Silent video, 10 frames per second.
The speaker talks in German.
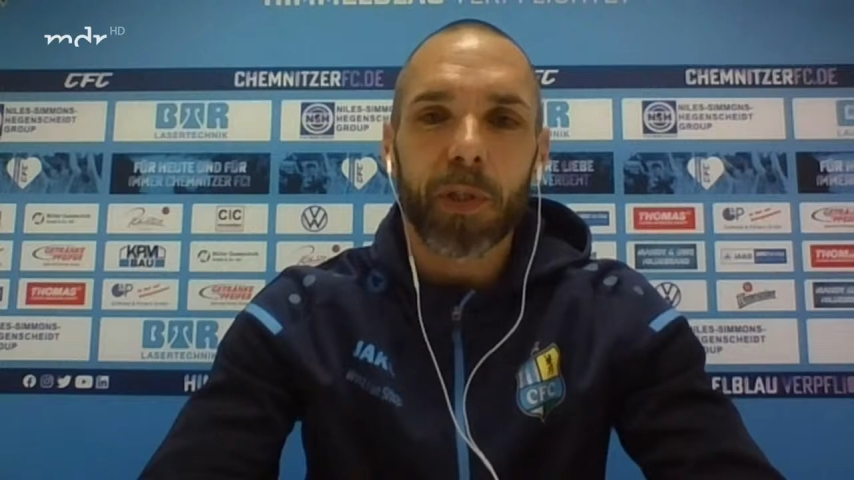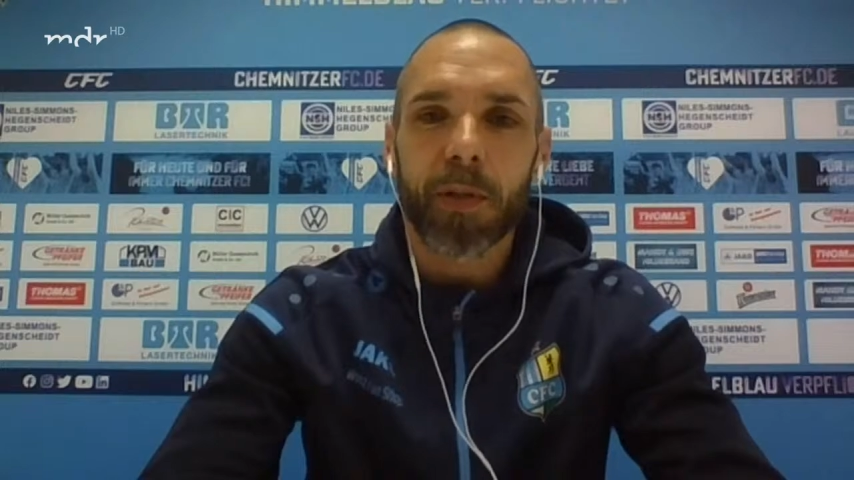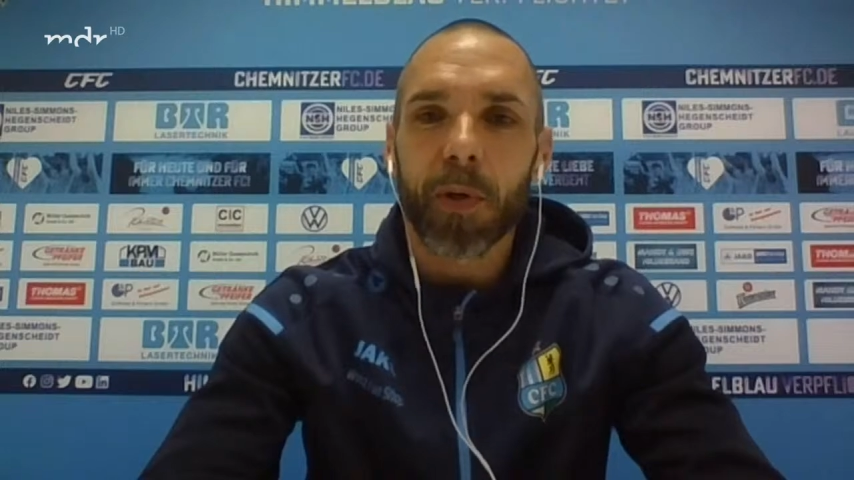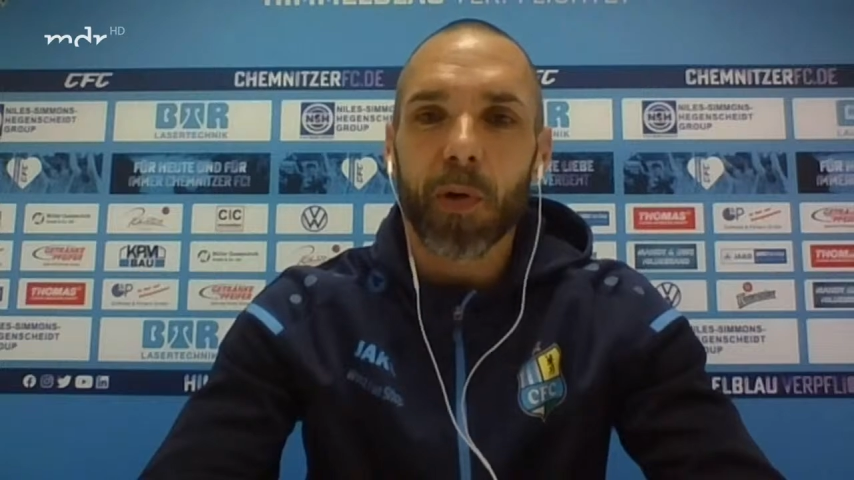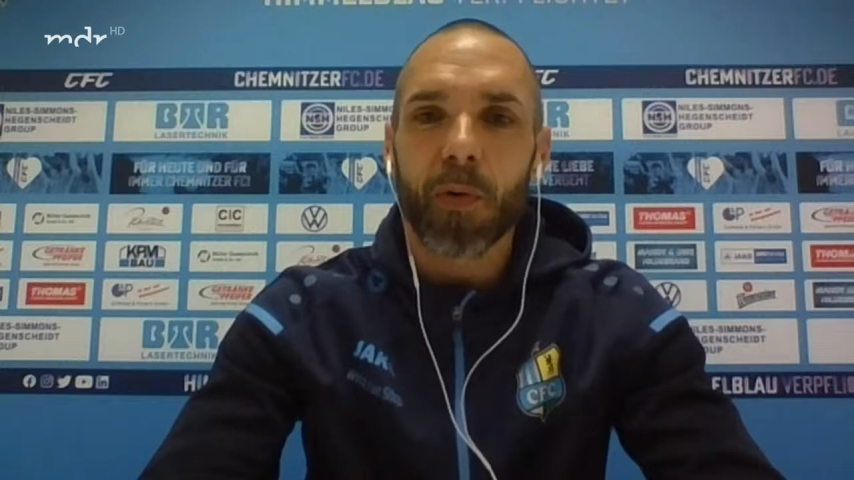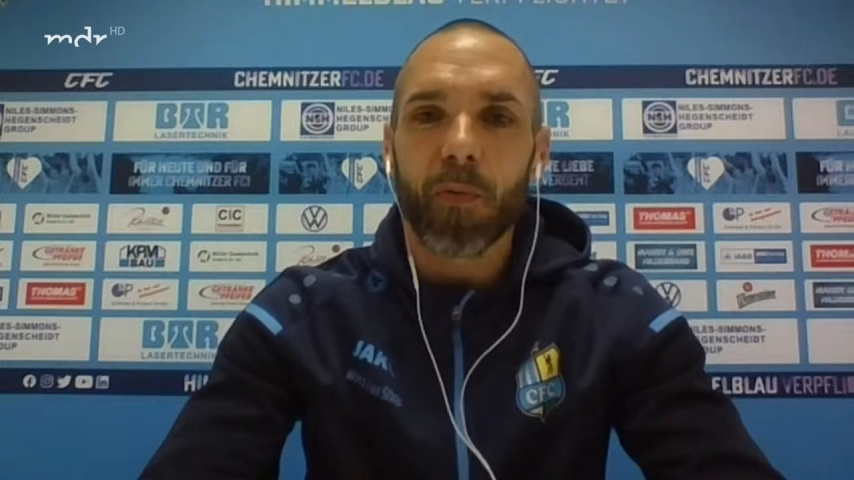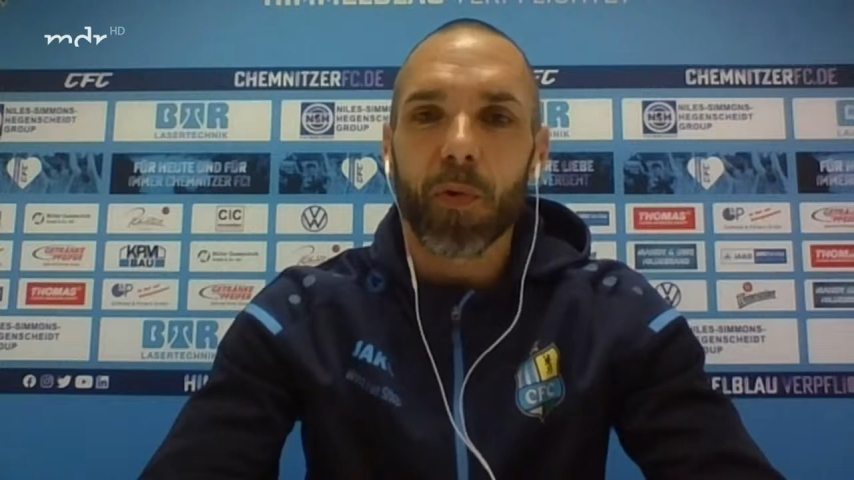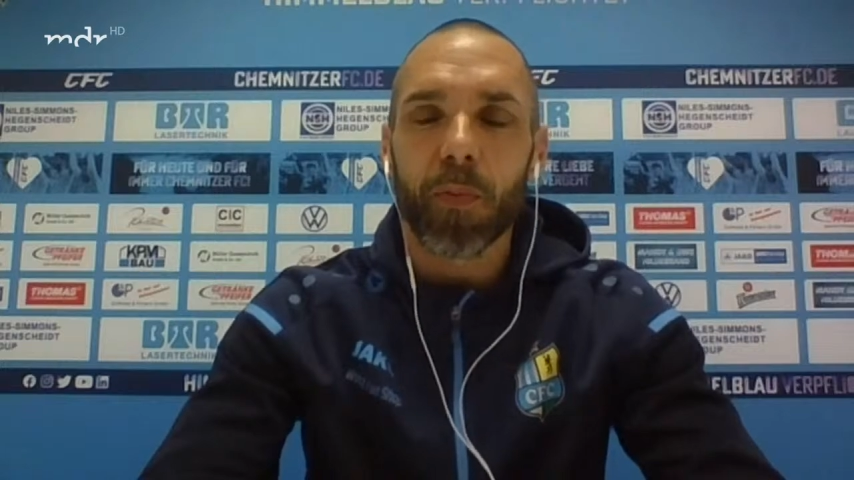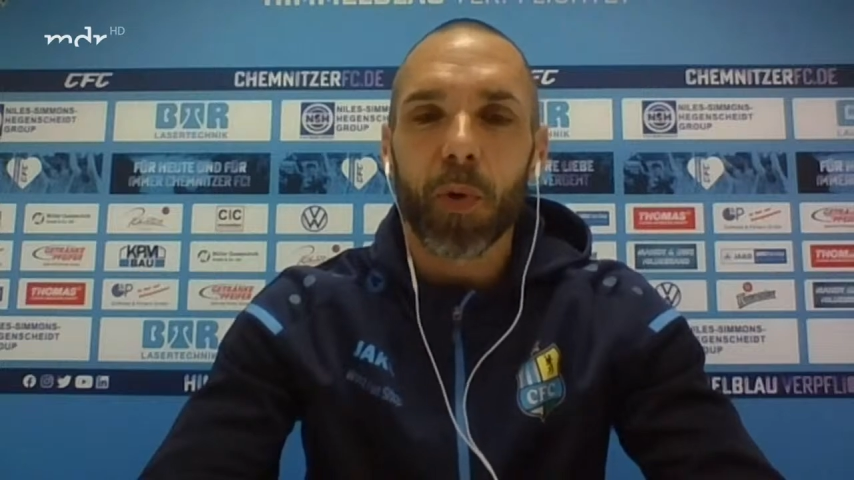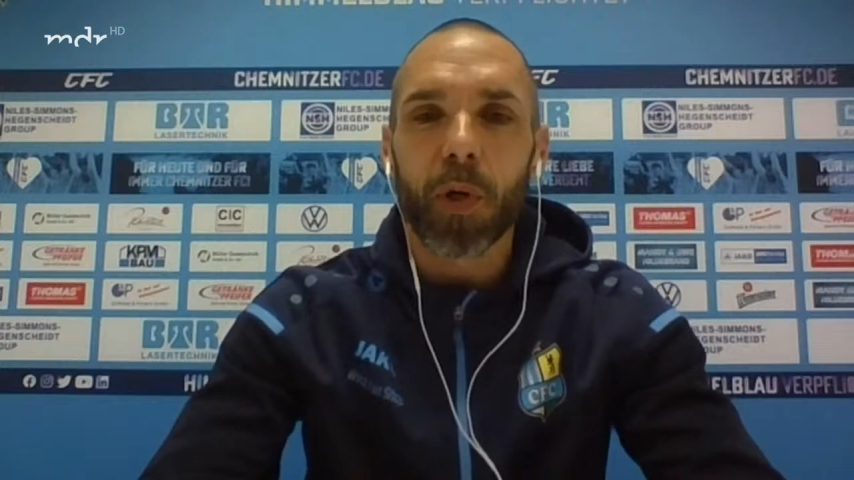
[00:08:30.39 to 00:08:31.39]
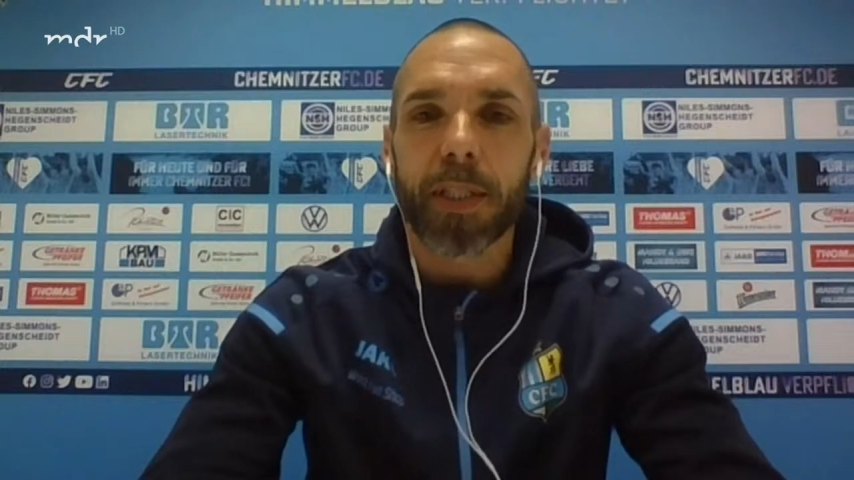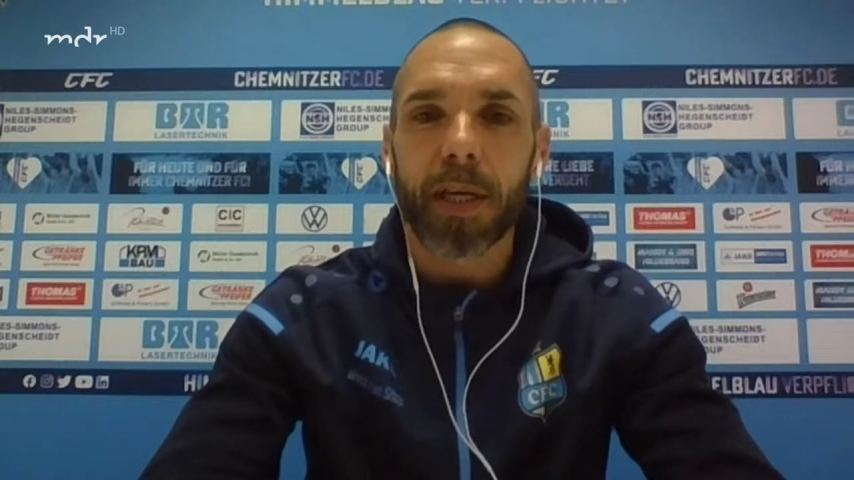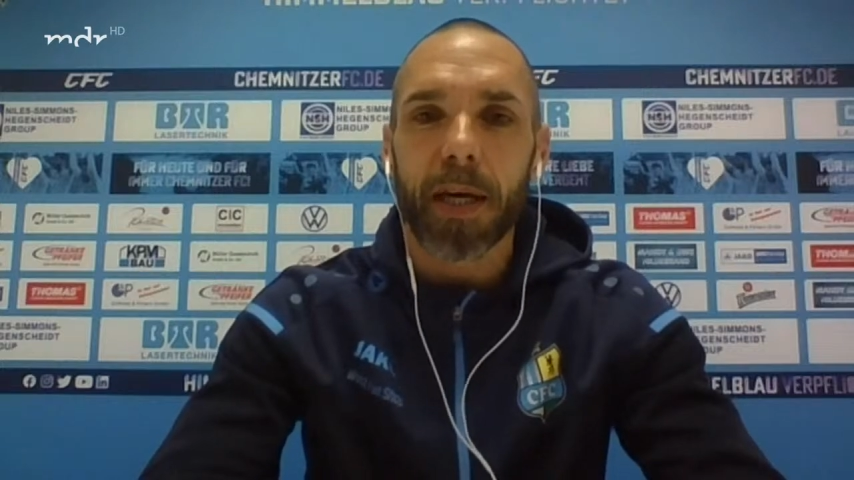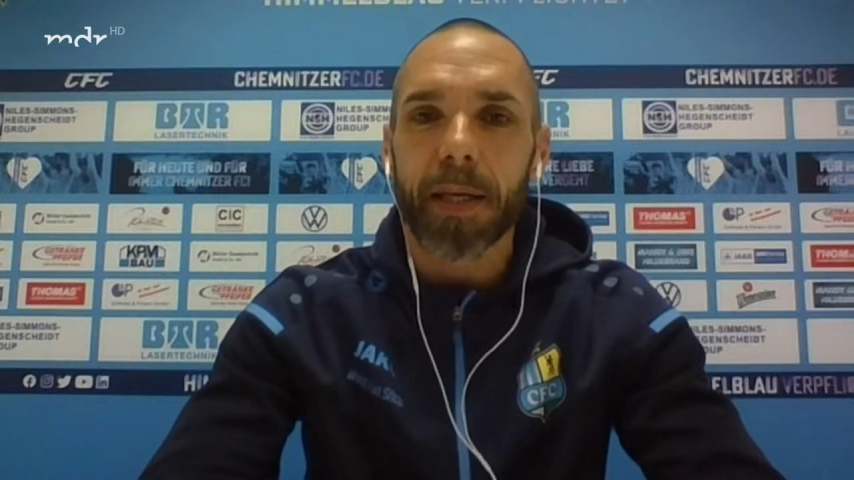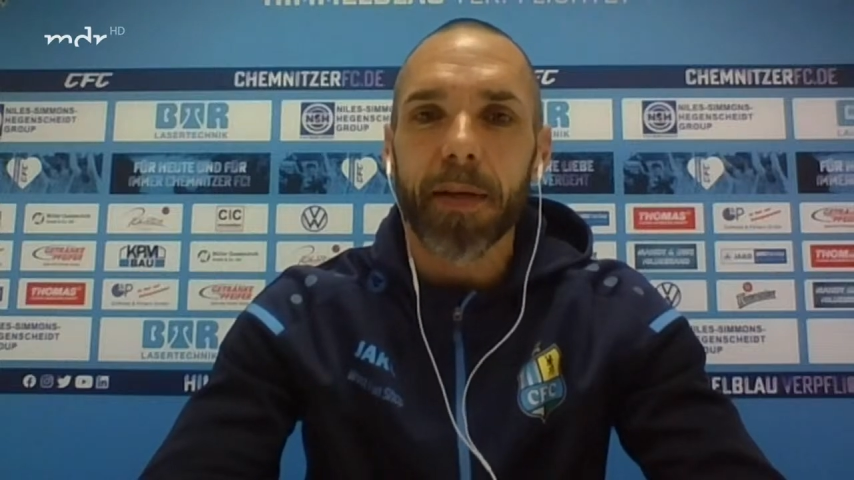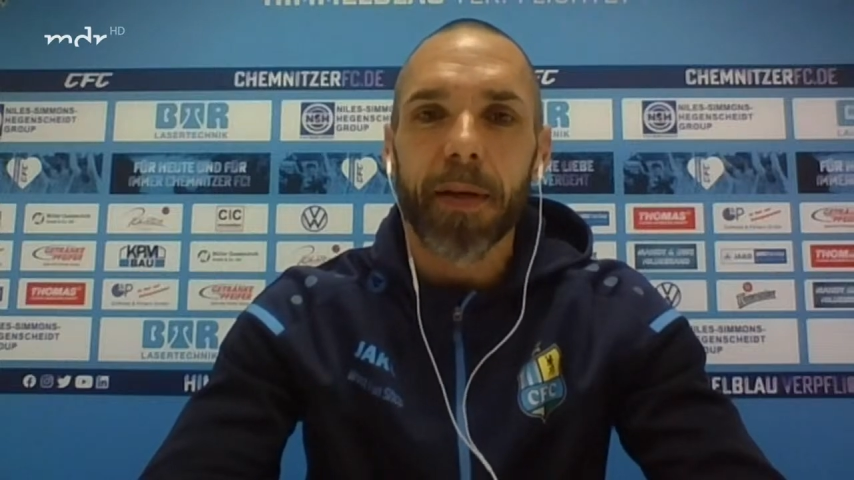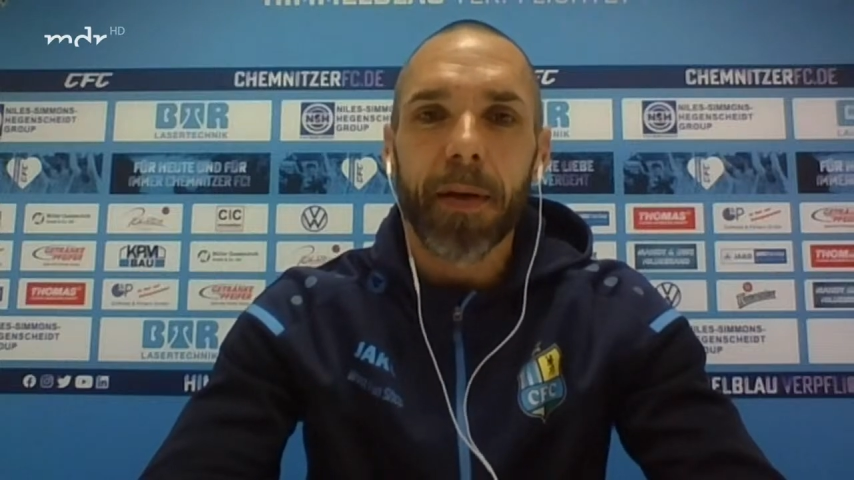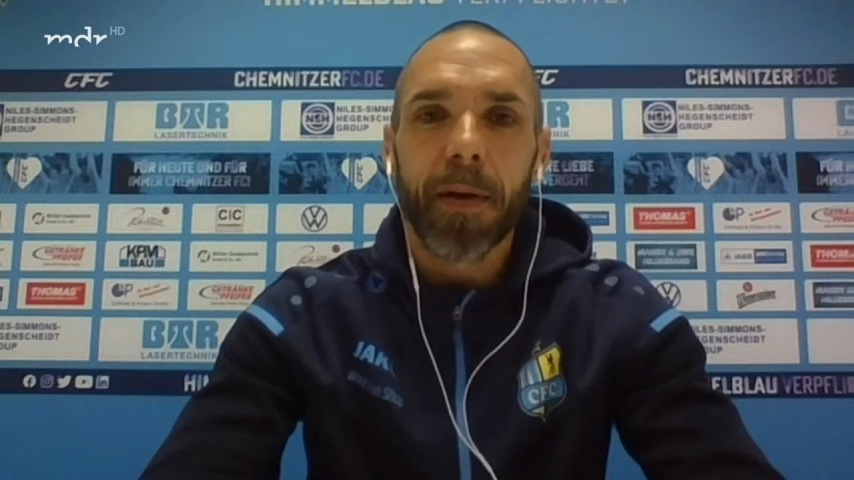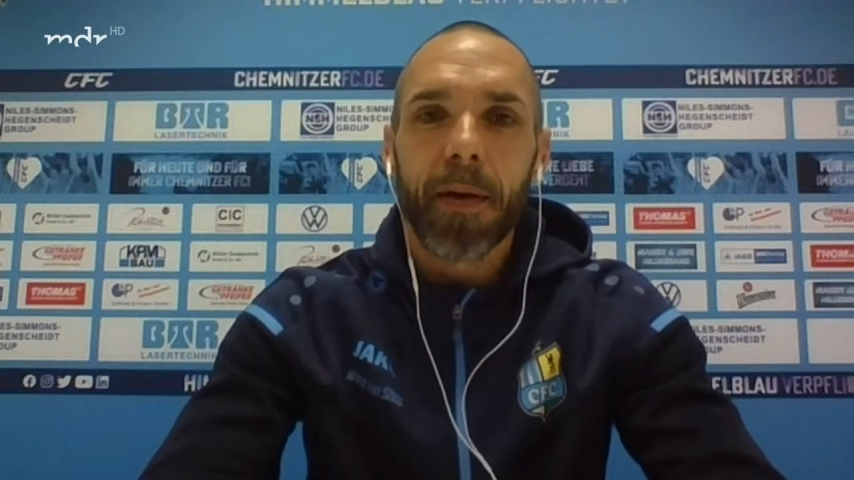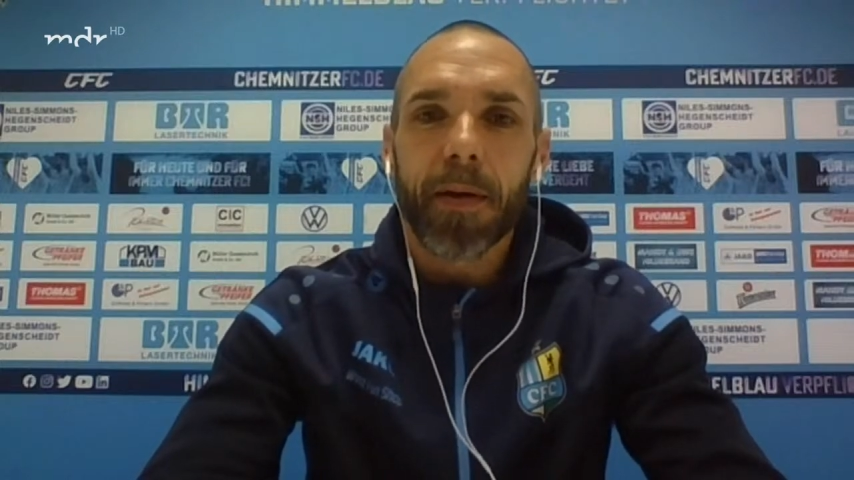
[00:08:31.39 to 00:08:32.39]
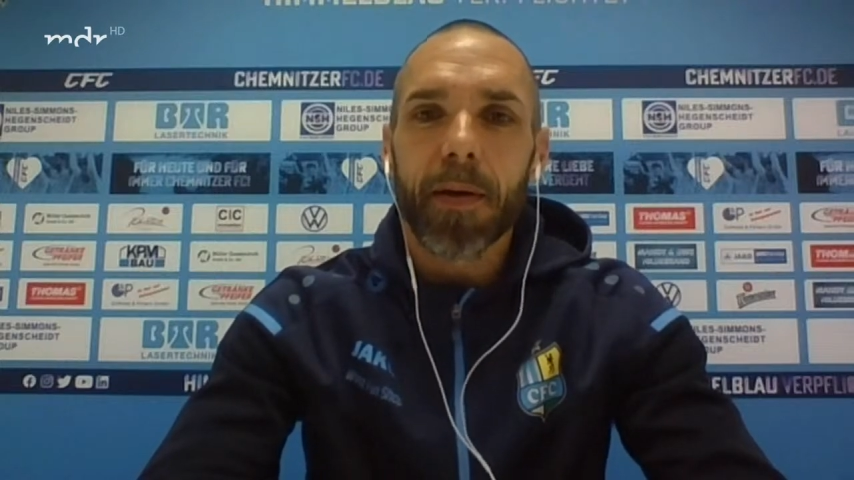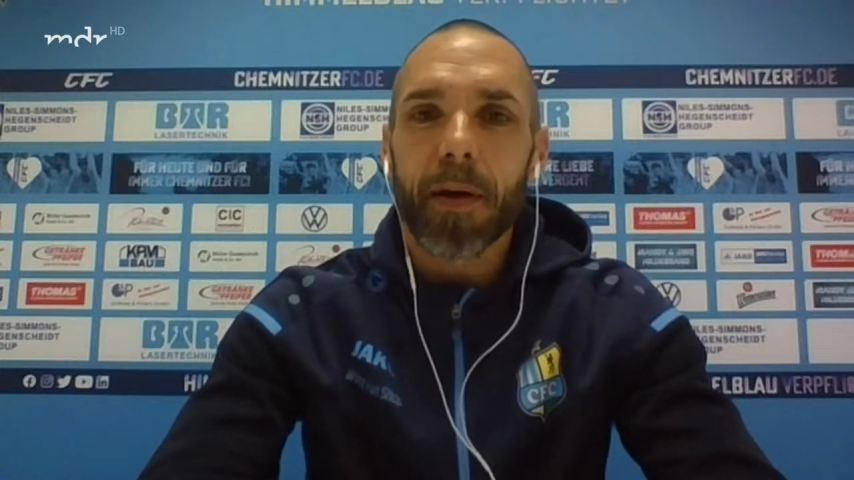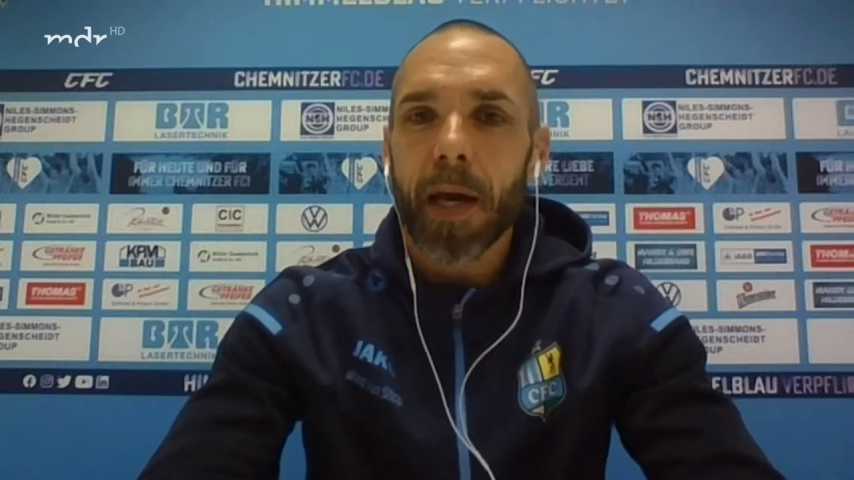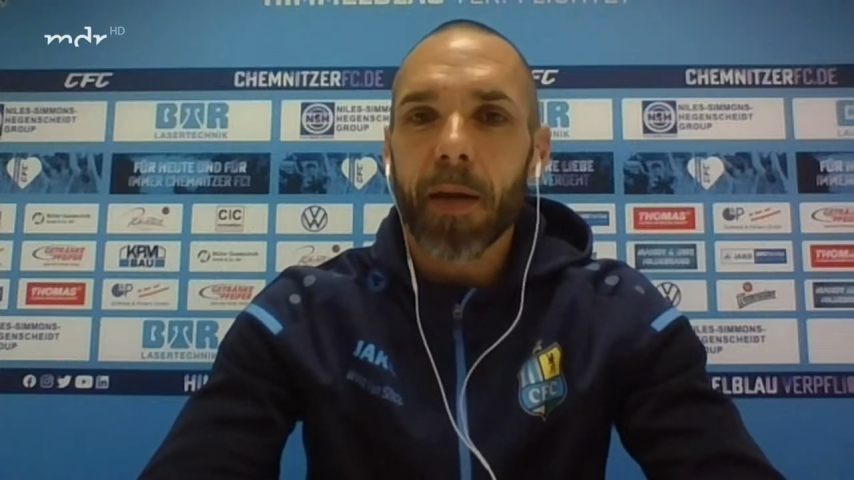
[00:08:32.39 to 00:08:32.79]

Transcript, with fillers: wollte mir irgendwo eine Möglichkeit äh,